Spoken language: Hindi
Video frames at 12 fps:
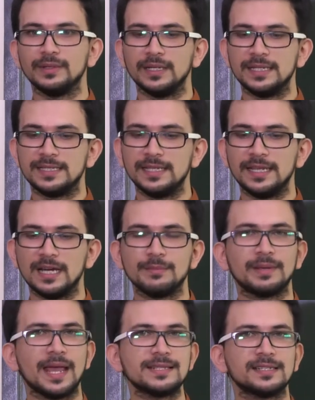इसीलिए हम
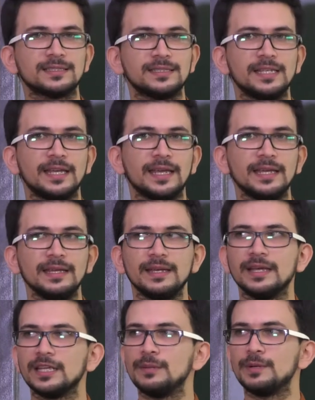कह सकते हैं
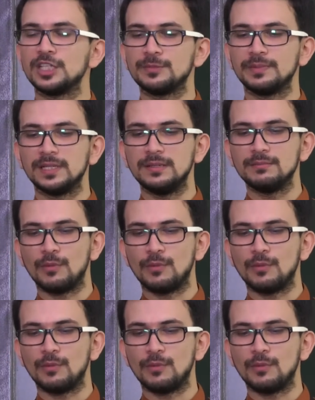कि बचपन